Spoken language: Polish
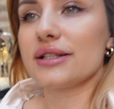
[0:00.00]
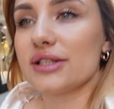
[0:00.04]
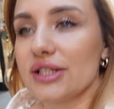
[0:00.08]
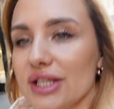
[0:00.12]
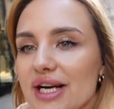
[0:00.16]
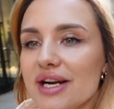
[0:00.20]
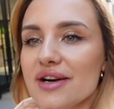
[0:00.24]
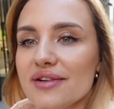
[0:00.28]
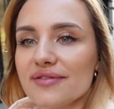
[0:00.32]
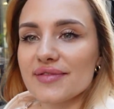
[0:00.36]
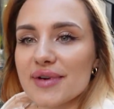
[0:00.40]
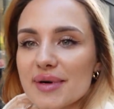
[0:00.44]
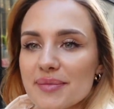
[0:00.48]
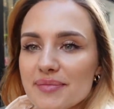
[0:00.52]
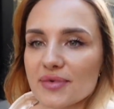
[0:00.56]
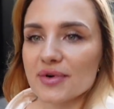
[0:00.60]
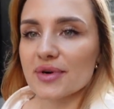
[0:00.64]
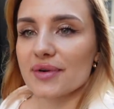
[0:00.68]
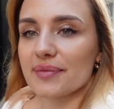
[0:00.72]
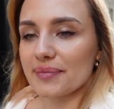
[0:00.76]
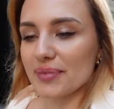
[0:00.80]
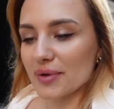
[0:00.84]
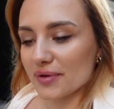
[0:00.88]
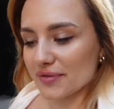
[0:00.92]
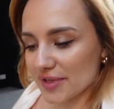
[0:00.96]
Chciałam Wam
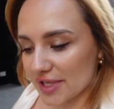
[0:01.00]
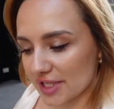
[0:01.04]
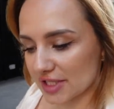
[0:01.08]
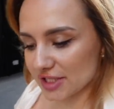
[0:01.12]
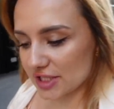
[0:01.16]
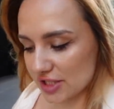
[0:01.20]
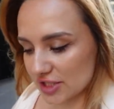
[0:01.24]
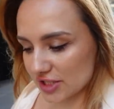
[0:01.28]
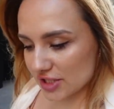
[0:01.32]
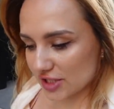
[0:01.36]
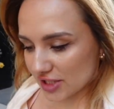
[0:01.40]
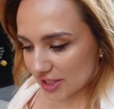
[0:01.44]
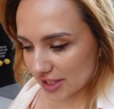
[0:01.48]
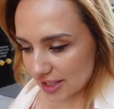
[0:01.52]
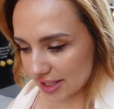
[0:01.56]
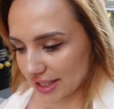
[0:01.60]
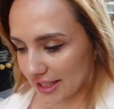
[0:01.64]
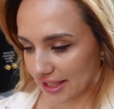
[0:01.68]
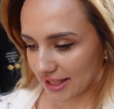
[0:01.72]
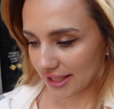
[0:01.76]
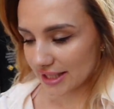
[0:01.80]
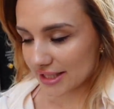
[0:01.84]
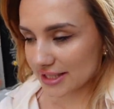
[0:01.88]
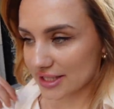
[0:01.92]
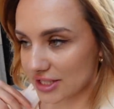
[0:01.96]
powiedzieć,
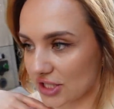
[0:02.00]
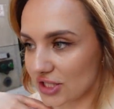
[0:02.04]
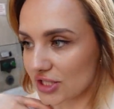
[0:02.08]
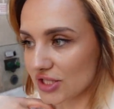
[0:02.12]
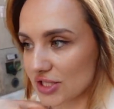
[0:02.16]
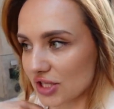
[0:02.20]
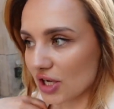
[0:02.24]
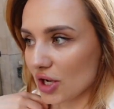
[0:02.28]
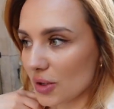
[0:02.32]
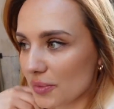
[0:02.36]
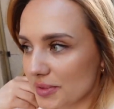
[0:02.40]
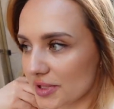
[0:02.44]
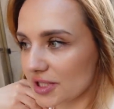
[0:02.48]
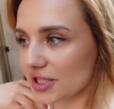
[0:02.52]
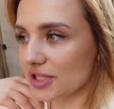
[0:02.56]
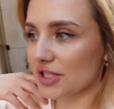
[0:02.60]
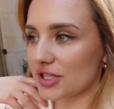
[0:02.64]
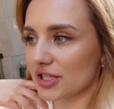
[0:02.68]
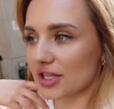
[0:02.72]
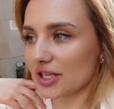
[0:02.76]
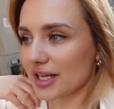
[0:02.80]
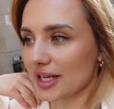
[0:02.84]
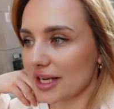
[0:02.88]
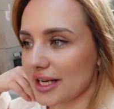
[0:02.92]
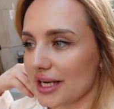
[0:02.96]
co zrobić
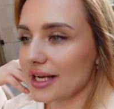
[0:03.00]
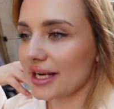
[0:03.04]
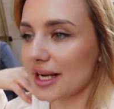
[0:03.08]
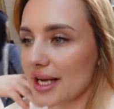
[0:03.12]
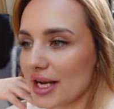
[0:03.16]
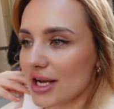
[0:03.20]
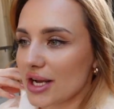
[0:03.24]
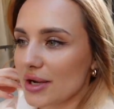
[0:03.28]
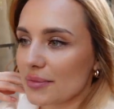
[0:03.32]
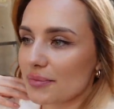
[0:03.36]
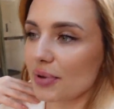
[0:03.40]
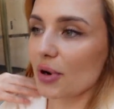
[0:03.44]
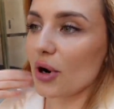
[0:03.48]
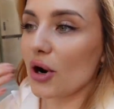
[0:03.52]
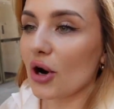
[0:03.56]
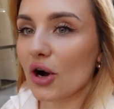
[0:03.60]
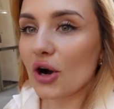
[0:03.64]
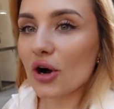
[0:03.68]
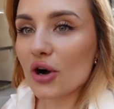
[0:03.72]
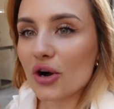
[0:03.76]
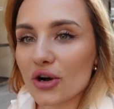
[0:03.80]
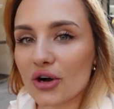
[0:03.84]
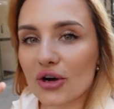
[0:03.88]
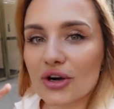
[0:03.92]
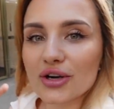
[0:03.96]

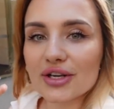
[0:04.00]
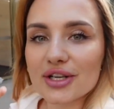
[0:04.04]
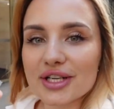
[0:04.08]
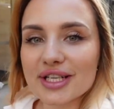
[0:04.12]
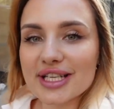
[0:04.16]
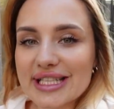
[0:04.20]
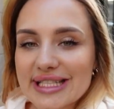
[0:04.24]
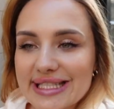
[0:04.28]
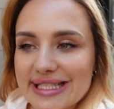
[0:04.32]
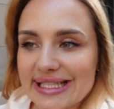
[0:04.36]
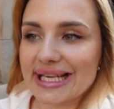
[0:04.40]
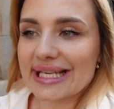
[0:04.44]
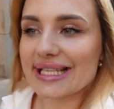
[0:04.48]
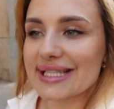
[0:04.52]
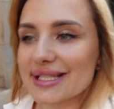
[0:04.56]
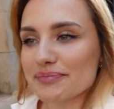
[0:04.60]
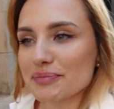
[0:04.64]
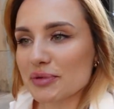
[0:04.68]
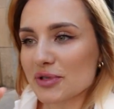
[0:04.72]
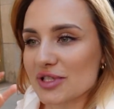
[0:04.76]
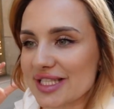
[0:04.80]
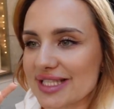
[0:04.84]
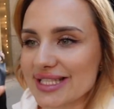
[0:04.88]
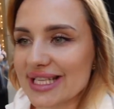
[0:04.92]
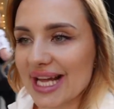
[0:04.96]
po, licen
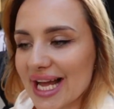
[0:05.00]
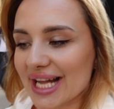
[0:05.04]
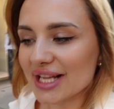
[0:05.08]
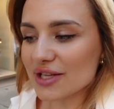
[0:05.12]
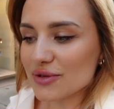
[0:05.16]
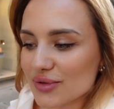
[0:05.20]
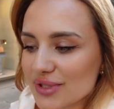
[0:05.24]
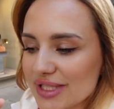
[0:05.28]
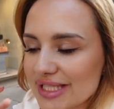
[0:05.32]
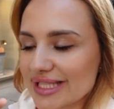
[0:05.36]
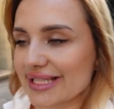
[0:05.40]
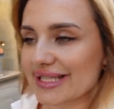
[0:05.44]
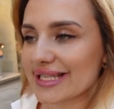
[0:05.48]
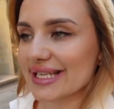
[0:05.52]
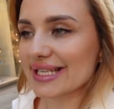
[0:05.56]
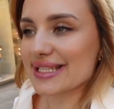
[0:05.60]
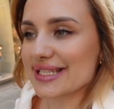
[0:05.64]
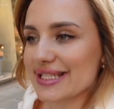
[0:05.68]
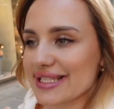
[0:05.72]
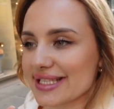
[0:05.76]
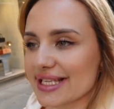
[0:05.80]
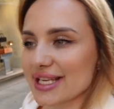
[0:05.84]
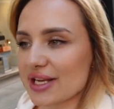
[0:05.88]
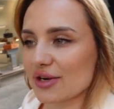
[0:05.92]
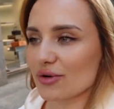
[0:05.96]
po zdaniu
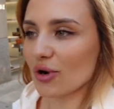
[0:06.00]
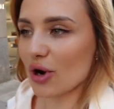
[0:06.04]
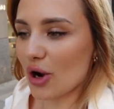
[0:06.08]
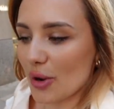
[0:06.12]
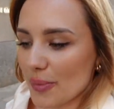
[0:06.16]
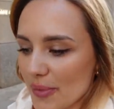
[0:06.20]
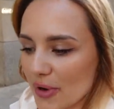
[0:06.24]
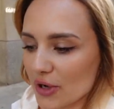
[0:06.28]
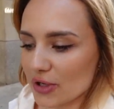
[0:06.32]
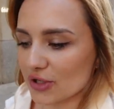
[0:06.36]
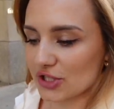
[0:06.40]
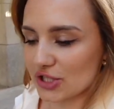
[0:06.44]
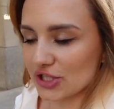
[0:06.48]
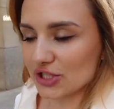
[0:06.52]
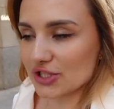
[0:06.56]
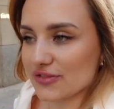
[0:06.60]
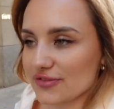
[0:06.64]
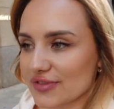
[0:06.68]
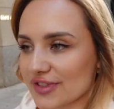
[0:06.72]
licencji nieruchomości.